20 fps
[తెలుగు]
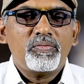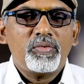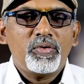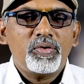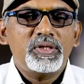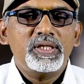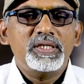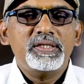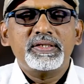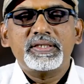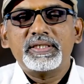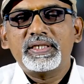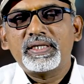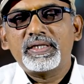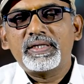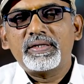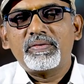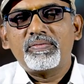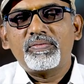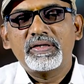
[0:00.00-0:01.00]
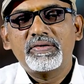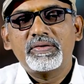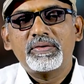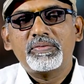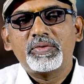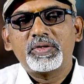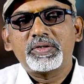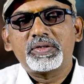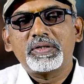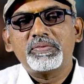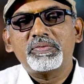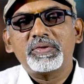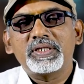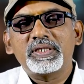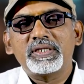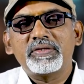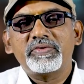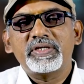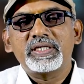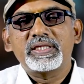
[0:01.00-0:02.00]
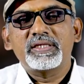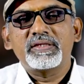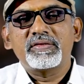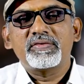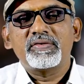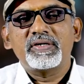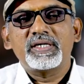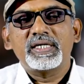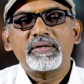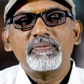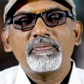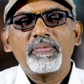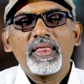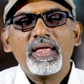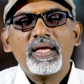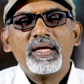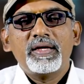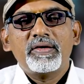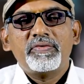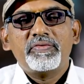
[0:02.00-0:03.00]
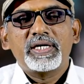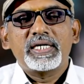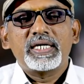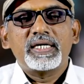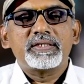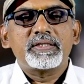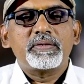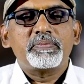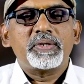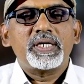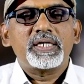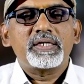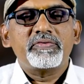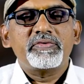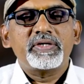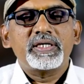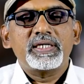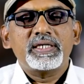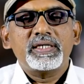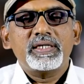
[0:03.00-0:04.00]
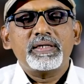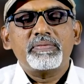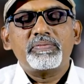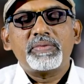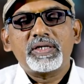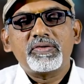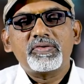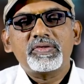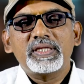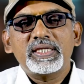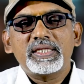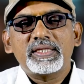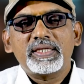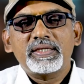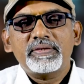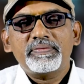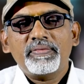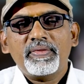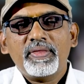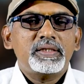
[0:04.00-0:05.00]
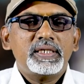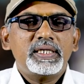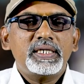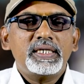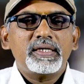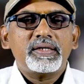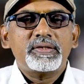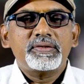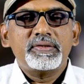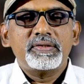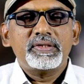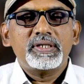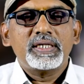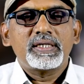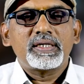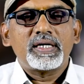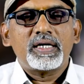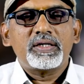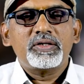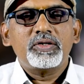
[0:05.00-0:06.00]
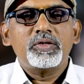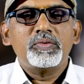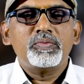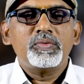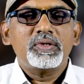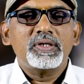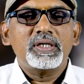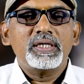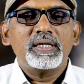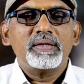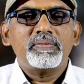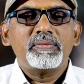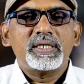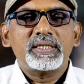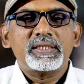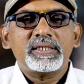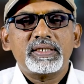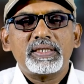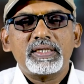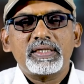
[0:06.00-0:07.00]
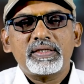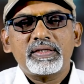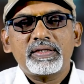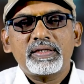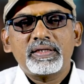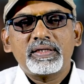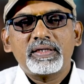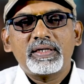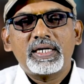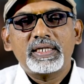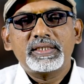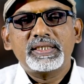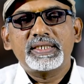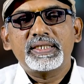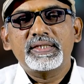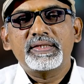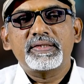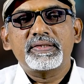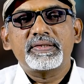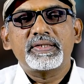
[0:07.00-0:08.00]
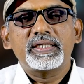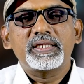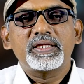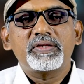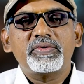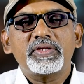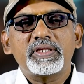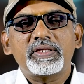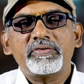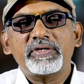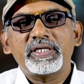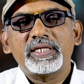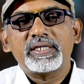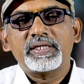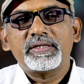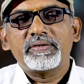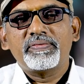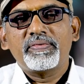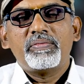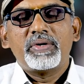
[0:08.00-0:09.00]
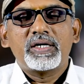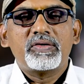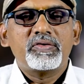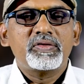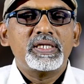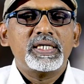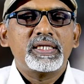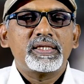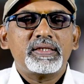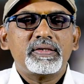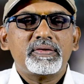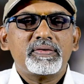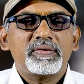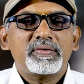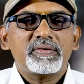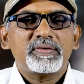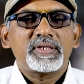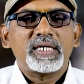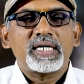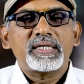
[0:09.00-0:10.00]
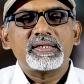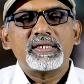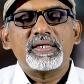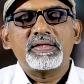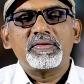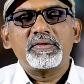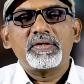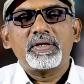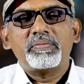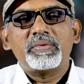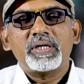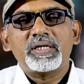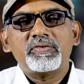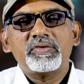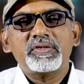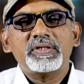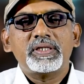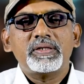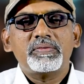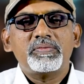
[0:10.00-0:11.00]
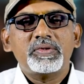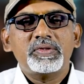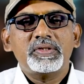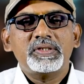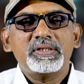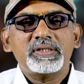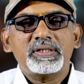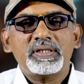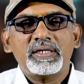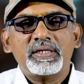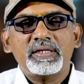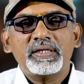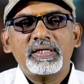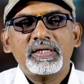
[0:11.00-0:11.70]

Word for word: బోధించిన మొట్టమొదటి వ్యక్తిత్వ వికాస పాఠమే భగవద్గీత తిరిగి అర్జునుని కార్యోన్ముఖుడిగా మార్చిన అత్యంత శక్తివంతమైన భగవద్గీతను సాక్షాత్తు ఆ భగవంతుడే బోధించిన